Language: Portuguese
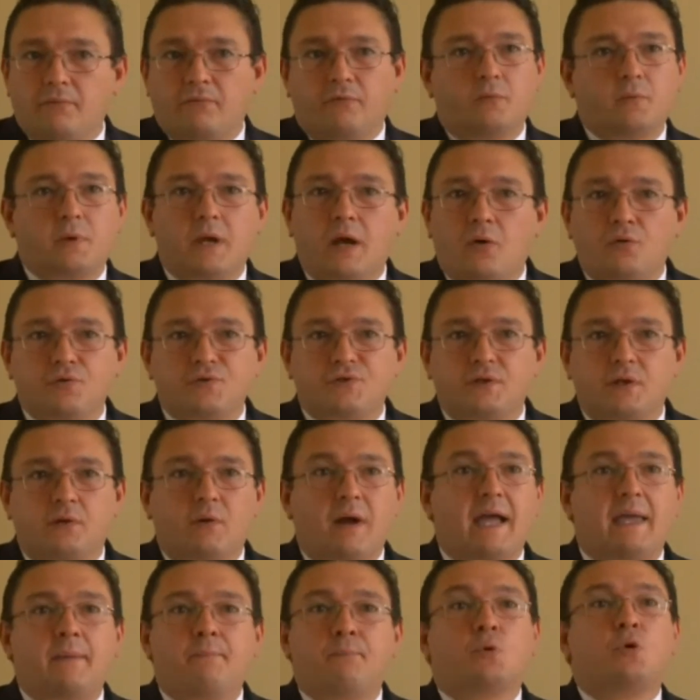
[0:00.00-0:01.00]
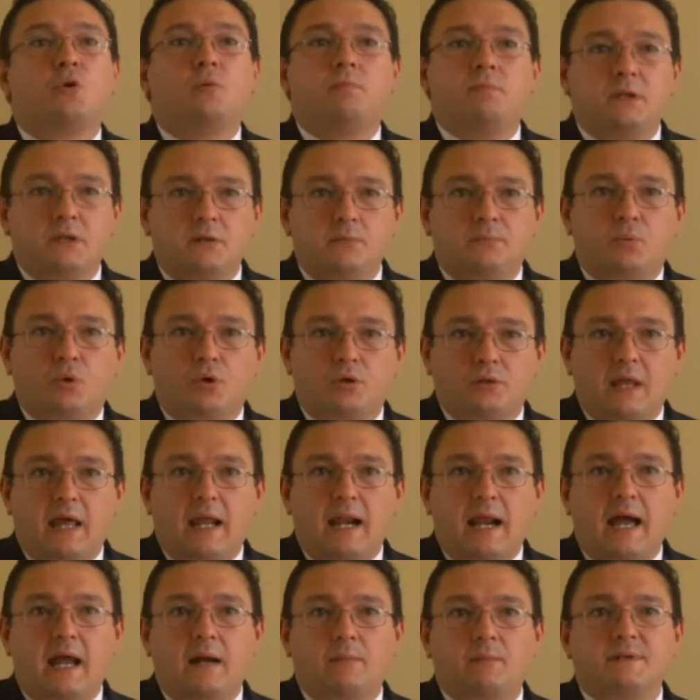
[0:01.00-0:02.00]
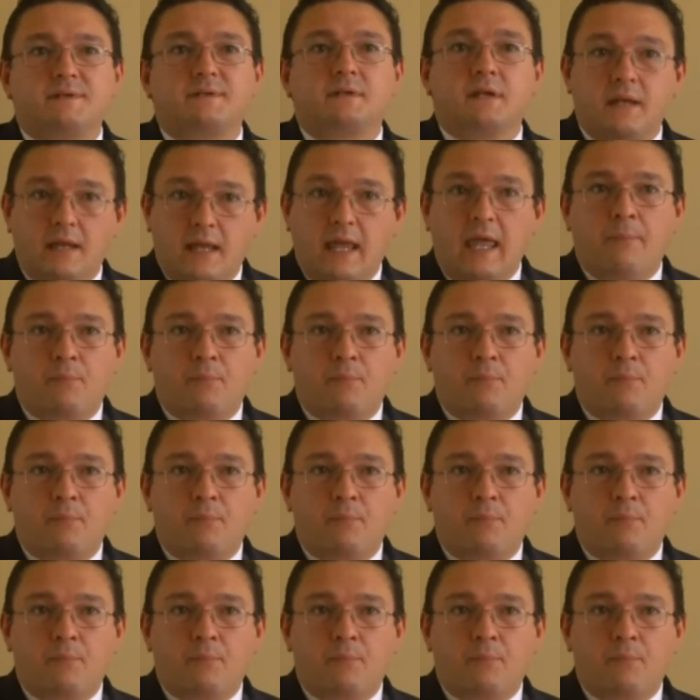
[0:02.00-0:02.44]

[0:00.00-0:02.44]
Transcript: foi o que aconteceu, ah, é proibido portar armas,